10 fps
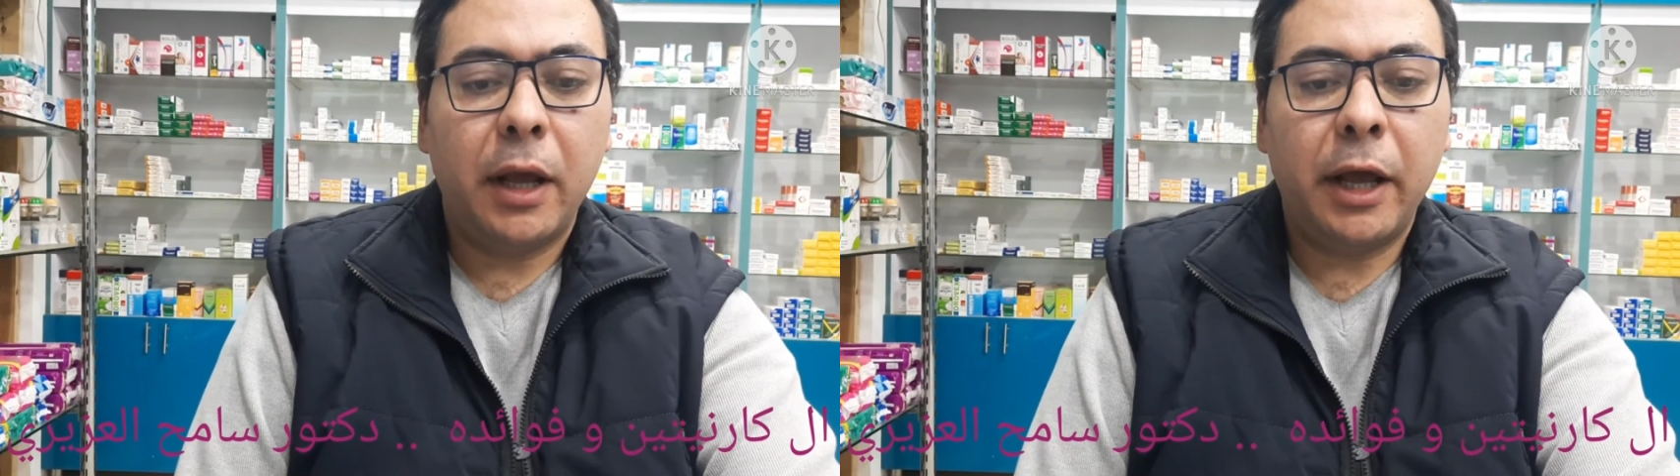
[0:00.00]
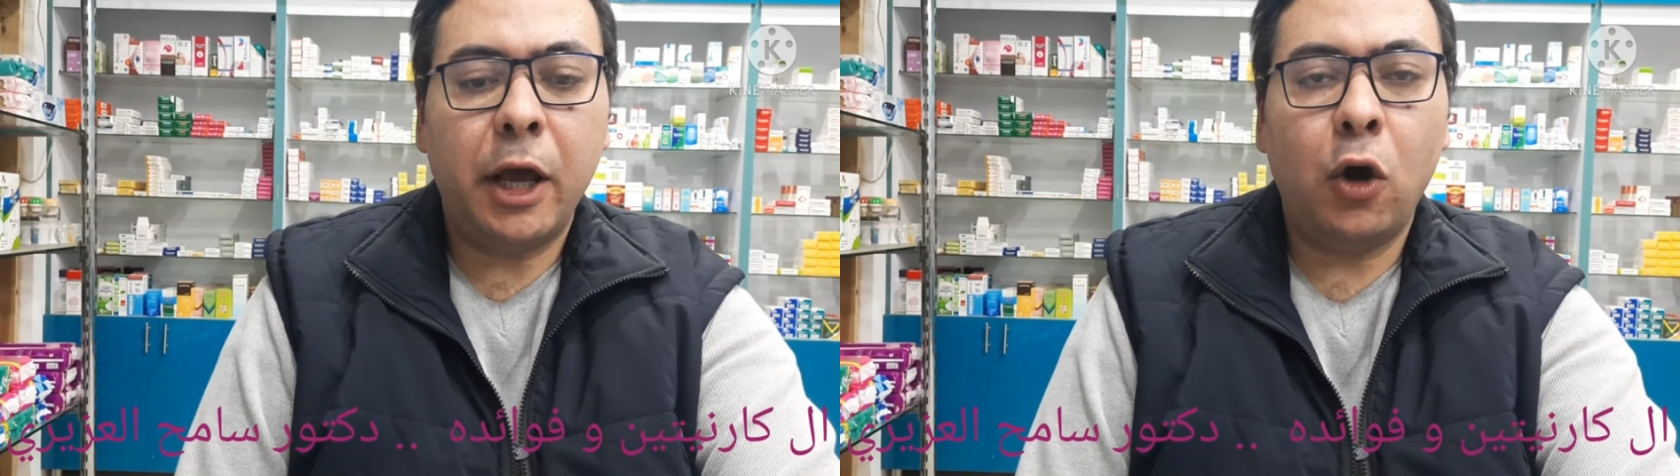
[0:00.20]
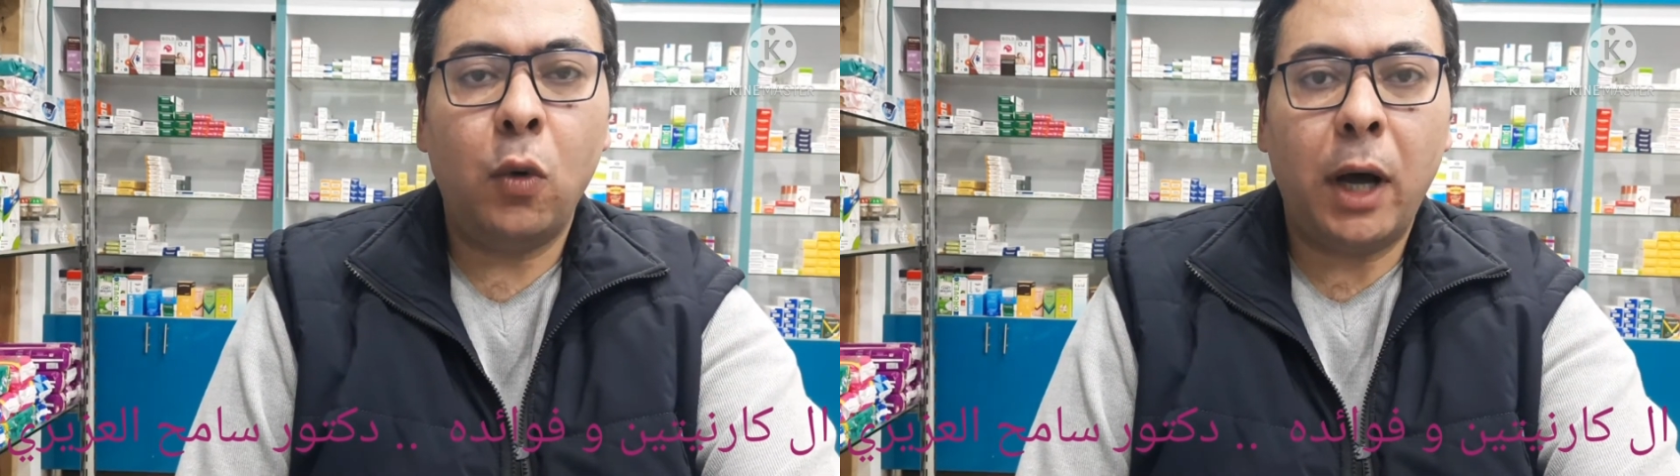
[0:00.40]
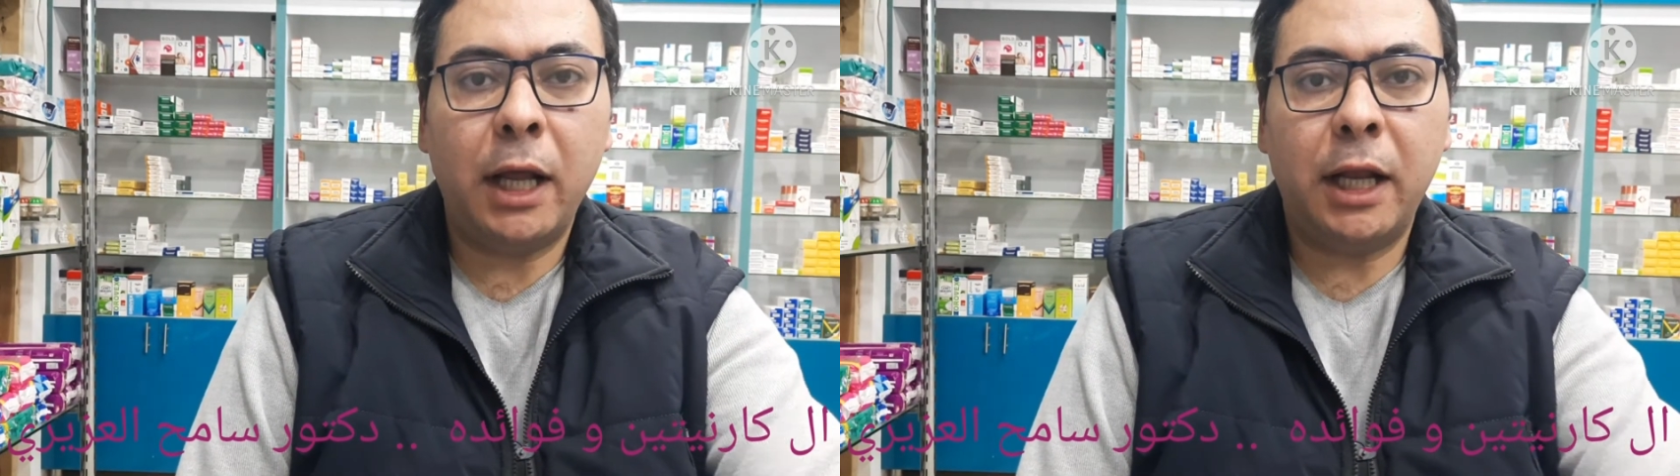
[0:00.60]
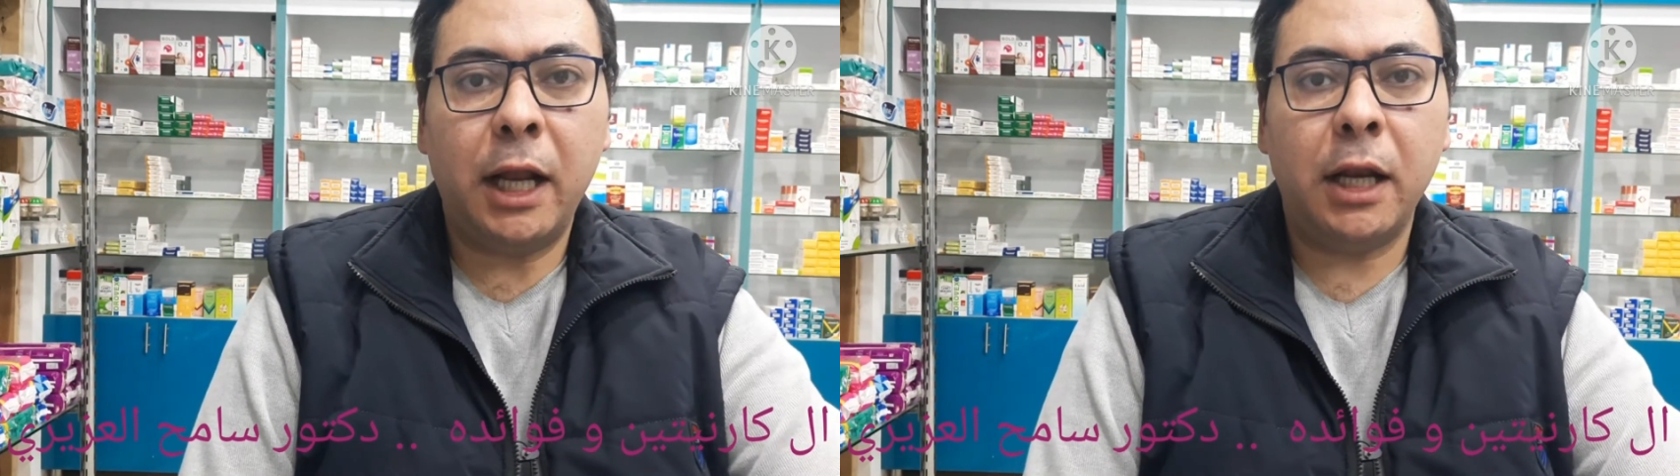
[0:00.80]
ايه هو
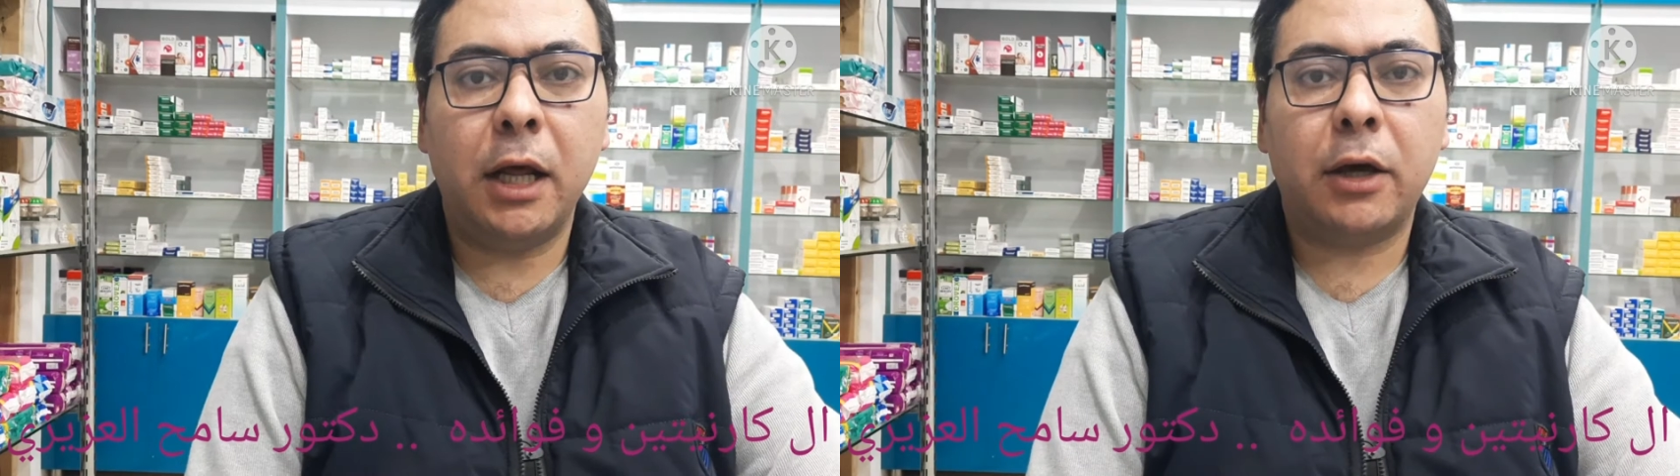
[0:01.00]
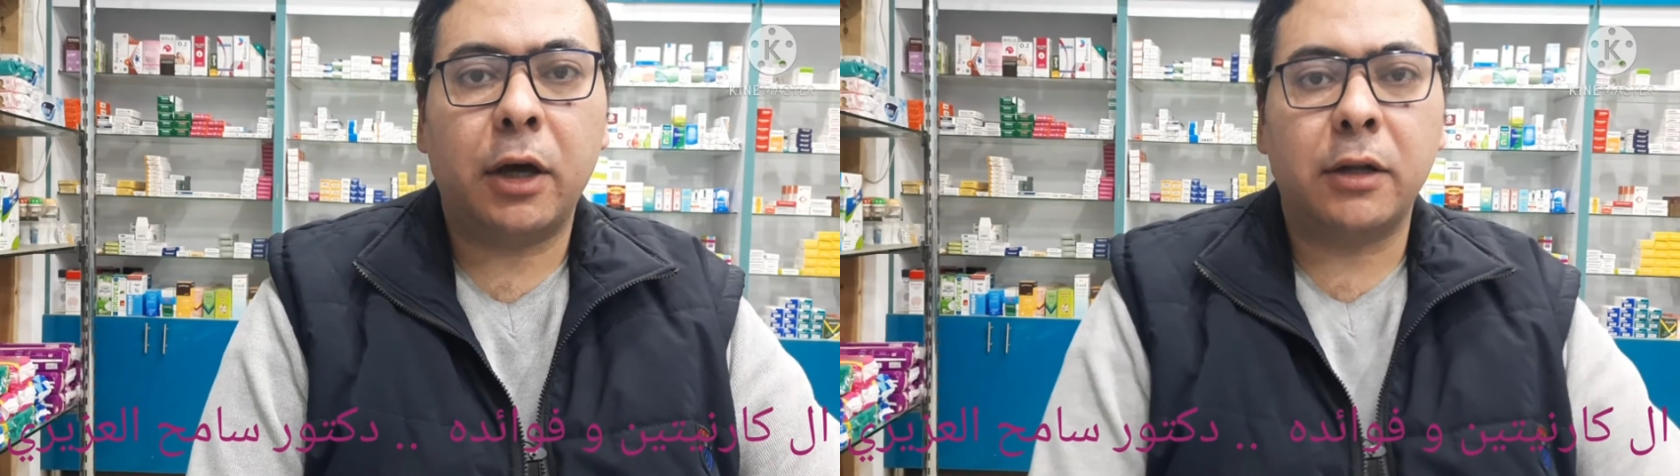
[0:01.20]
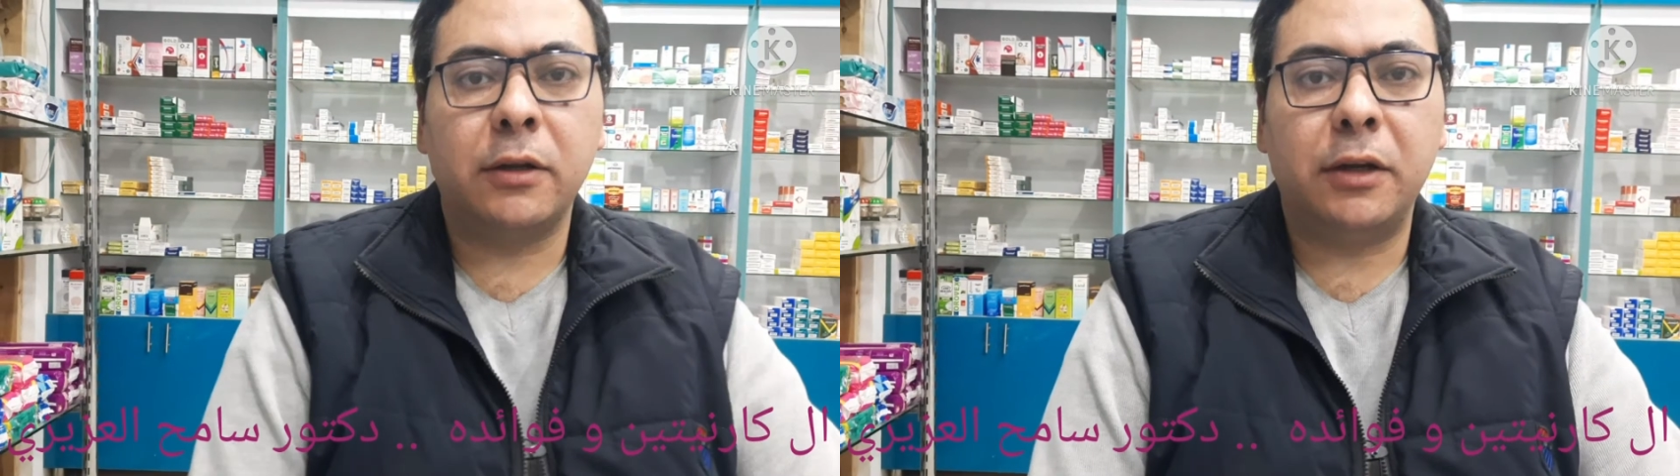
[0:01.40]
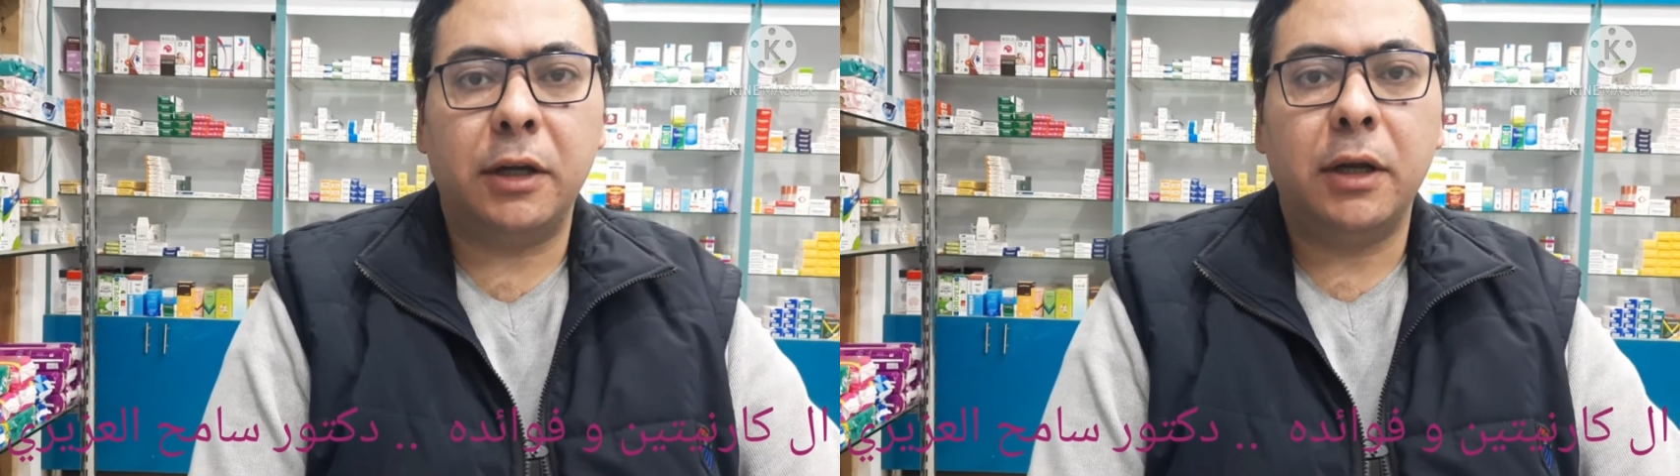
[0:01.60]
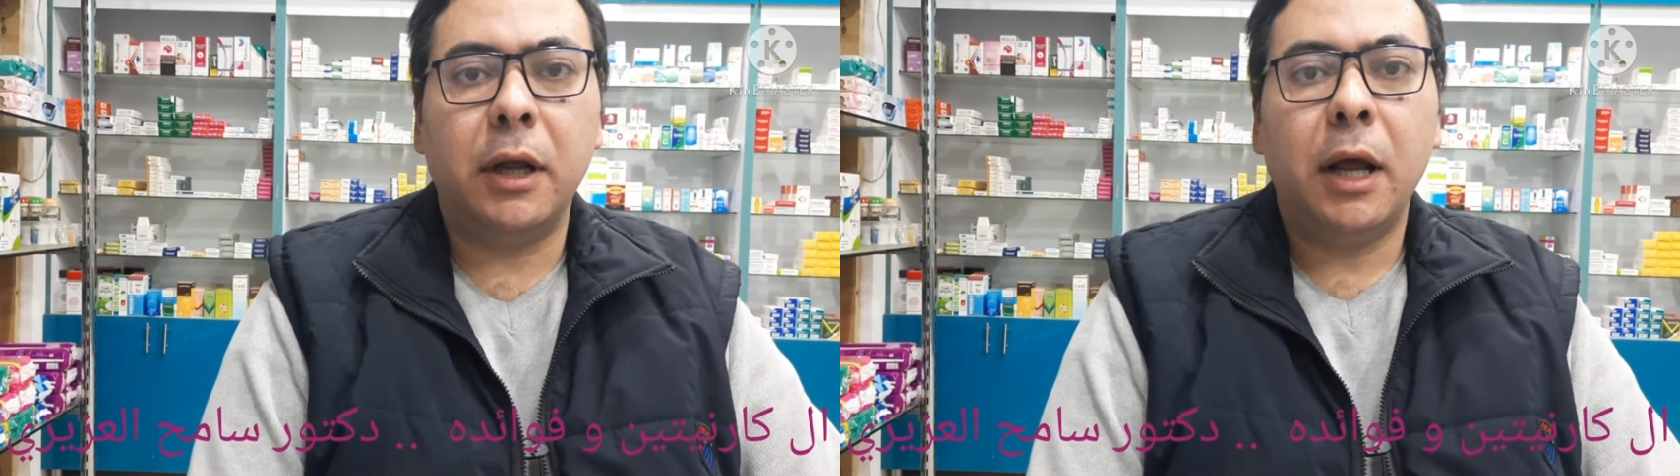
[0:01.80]
ال L كارنيتين